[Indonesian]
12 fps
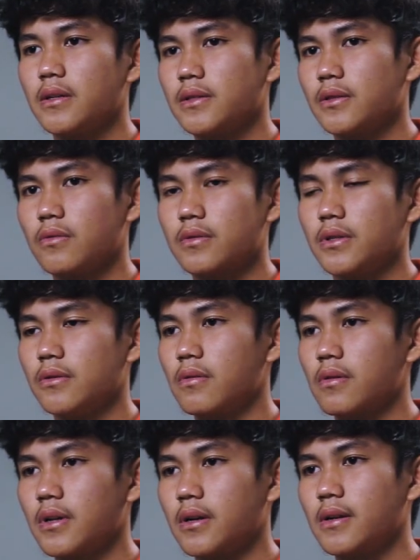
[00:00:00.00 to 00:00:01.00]
ada
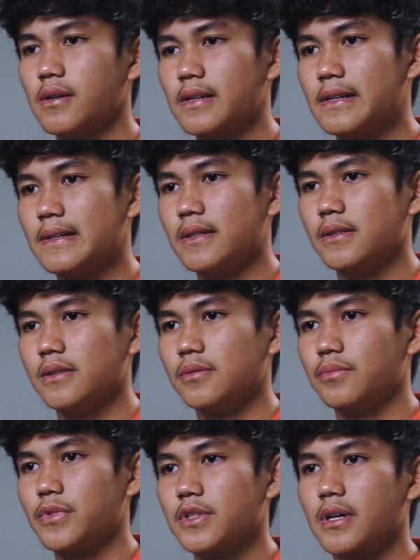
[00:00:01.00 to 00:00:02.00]
senior-senior yang
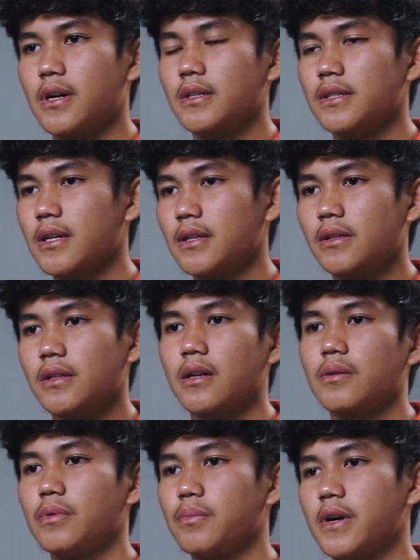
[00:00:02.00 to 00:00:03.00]
bisa ajar kita
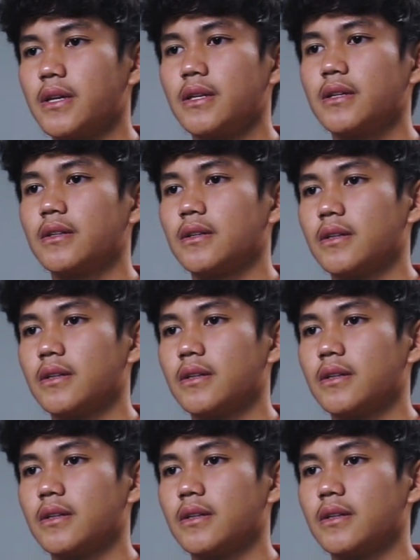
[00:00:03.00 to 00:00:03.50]
lebih baik